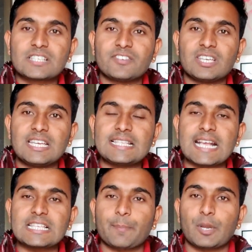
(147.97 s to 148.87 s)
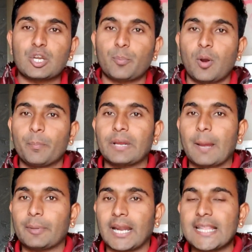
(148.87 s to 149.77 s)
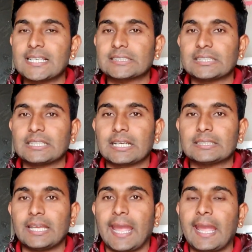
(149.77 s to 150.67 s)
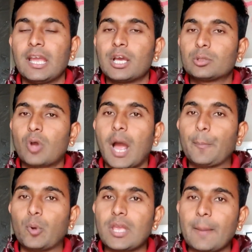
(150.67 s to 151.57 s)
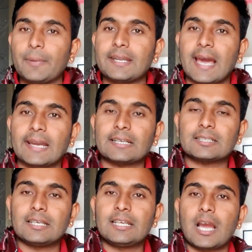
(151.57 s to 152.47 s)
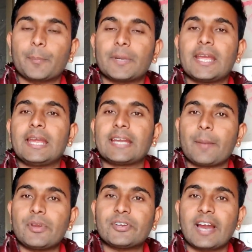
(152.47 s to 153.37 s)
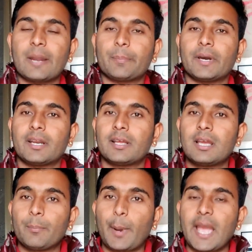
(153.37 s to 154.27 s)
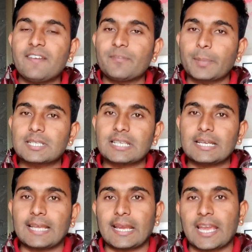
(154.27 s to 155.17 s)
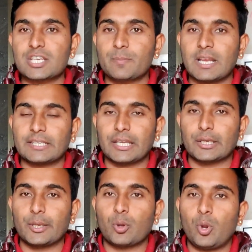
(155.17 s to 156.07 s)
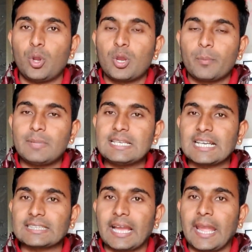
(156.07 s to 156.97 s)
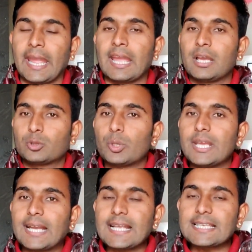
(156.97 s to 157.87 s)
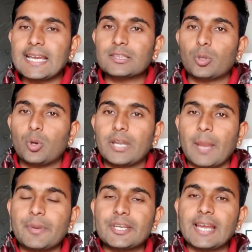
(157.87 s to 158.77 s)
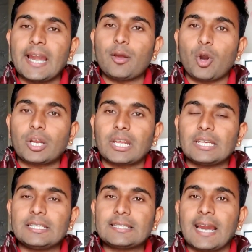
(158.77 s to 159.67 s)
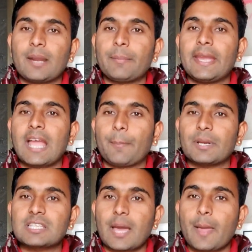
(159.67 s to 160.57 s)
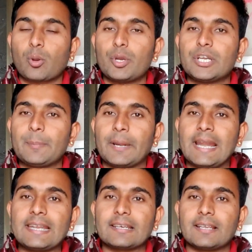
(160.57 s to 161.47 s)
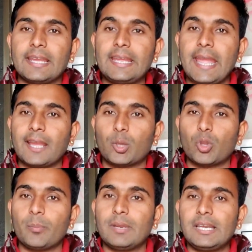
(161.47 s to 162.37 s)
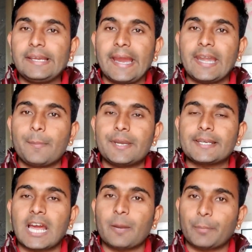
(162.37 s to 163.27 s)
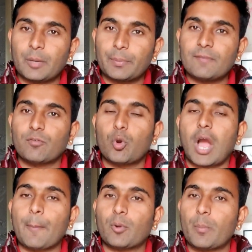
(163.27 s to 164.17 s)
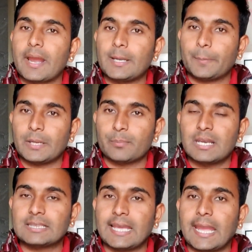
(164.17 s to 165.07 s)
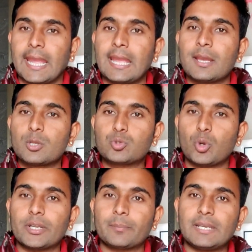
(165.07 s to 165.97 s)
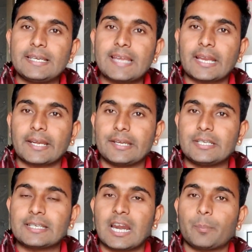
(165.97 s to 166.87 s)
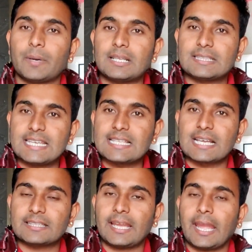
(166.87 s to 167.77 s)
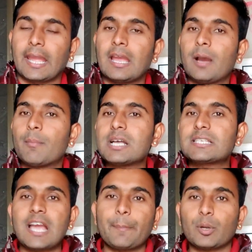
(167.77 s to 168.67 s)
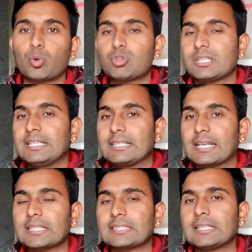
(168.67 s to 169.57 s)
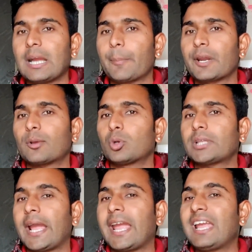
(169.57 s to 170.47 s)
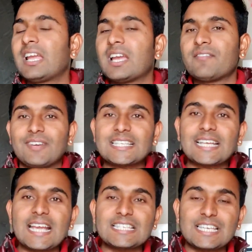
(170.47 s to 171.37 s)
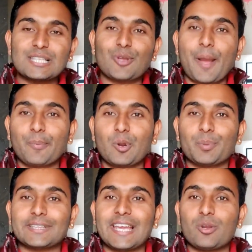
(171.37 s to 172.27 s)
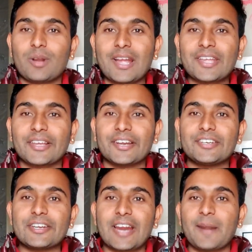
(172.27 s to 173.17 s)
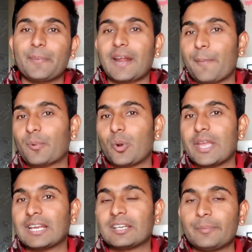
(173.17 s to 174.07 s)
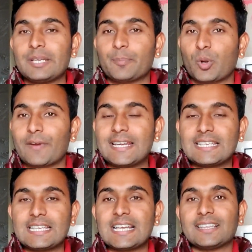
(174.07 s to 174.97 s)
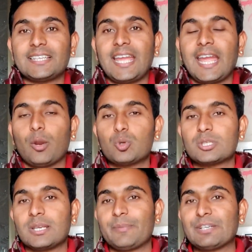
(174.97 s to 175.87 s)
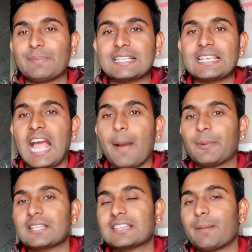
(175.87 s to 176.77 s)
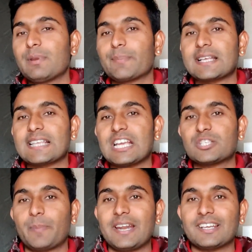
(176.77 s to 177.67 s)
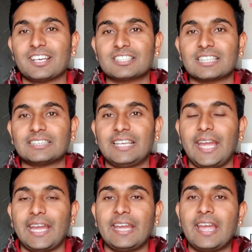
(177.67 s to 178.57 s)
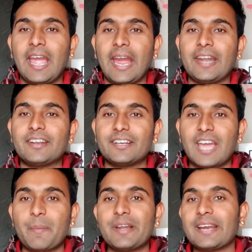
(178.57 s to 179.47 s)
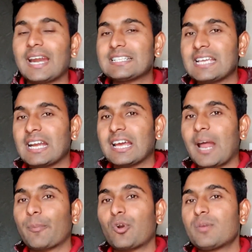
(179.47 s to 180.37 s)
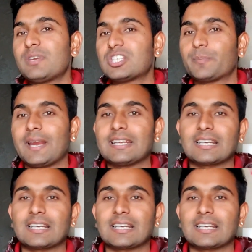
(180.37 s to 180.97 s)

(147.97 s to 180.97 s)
स्विगी जैसे प्लेटफॉर्म पर आप ट्रांजेक्शन करते हैं तो आपको यहाँ पे डायरेक्टली अपने डेबिट कार्ड पर फाइव परसेंट का कैशबैक देखने को मिल जाता है तो देखा जाए तो डेबिट कार्ड और क्रेडिट कार्ड में यहाँ पर ज्यादा कोई डिफरेंट नहीं है क्योंकि मिलीनियर डेबिट कार्ड पर भी वो आपको बेनिफिट मिलते हैं जो मिलीनिया क्रेडिट कार्ड पर दिए जाते हैं बस यहाँ पर कुछ इंट्रक्शन का फर्क होता है वैसे गाइस ये तो आपको पता ही होगा कि क्रेडिट कार्ड पर आपको एक लिमिट प्रोवाइड की जाती है उस लिमिट में से आप कितना भी पैसा स्पेंड कर सकते हैं एंड डेबिट कार्ड से अगर आप कोई भी स्पेंड